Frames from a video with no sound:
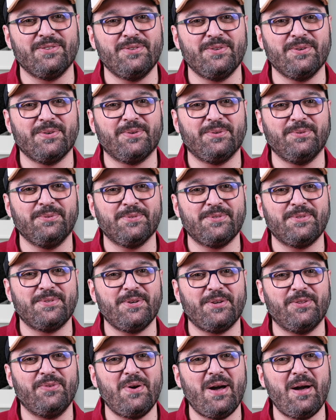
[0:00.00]
Je compte
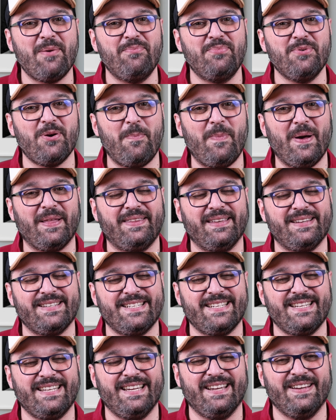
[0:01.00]
sur toi pour
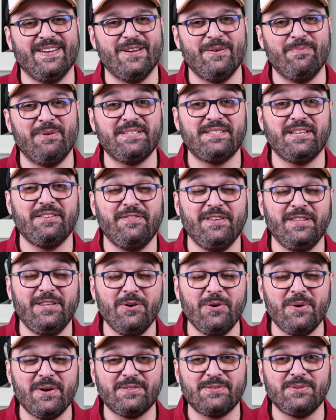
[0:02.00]
partager euh, bah, cette
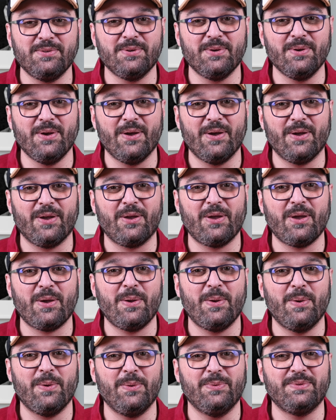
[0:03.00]
vidéo à ceux
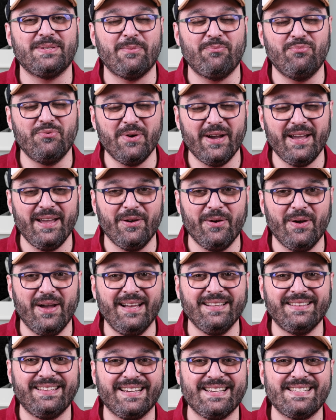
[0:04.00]
que ça pourrait
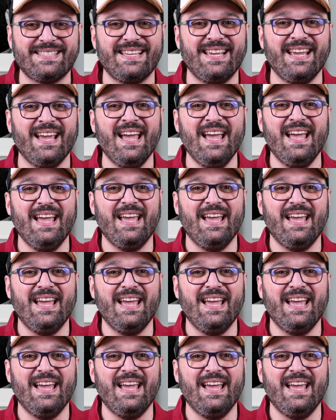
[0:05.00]
intéresser.